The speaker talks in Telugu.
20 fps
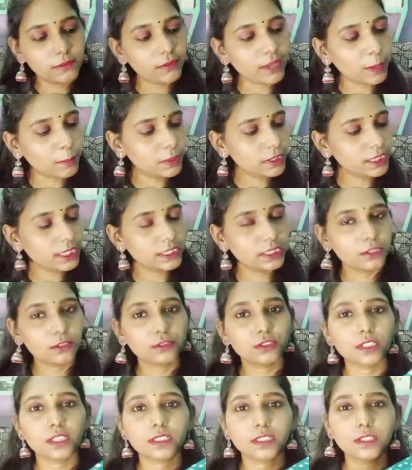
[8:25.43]
అండ్ ఫ్యాబ్రిక్ అయితే
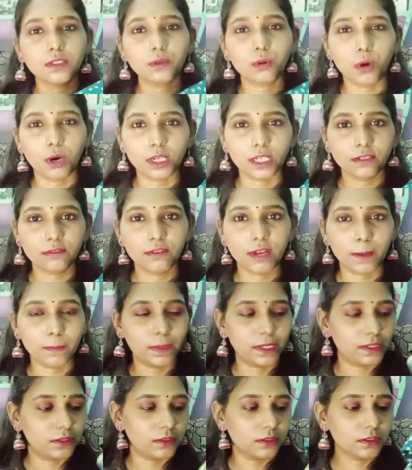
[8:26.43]
వచ్చేసి కాటన్
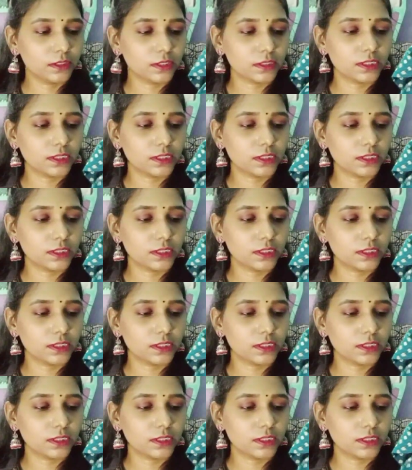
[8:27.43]
ఫ్యాబ్రిక్